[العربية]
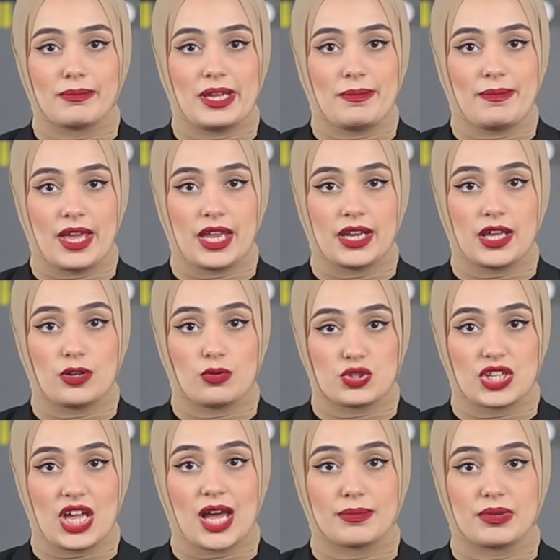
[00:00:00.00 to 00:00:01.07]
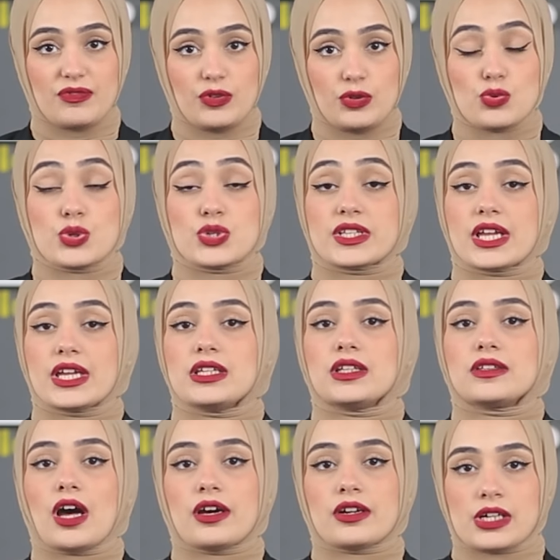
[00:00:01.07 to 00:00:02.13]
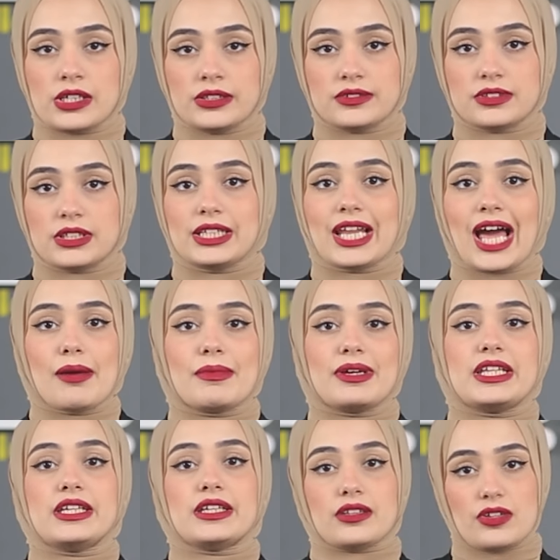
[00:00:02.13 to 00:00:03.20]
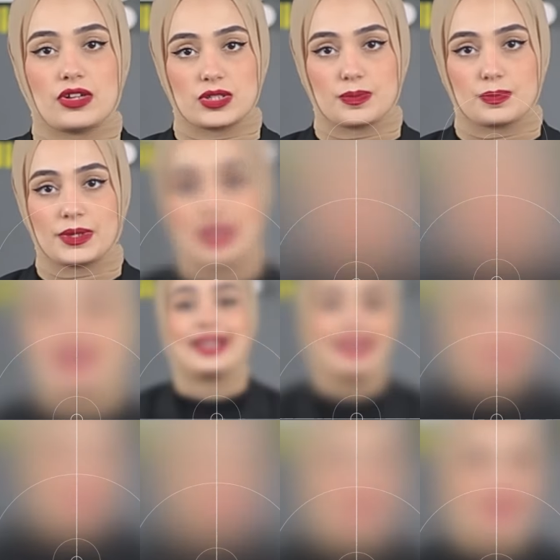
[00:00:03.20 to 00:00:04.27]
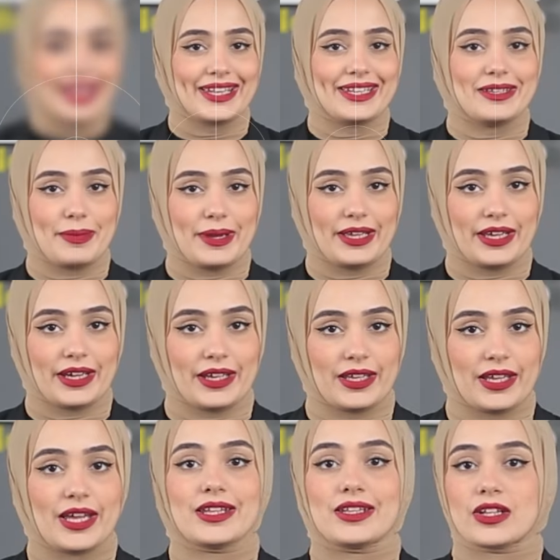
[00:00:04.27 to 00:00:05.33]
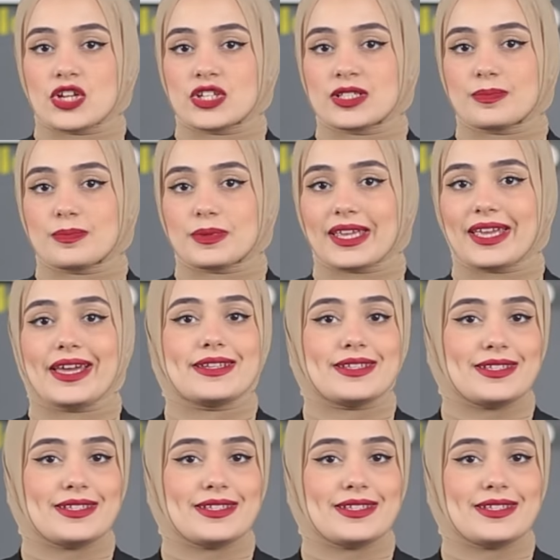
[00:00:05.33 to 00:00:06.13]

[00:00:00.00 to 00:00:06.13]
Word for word: ما يبان انه سحب الفلوس اني تعرضت لعمليه نصب لكن خلي بالك النصب كان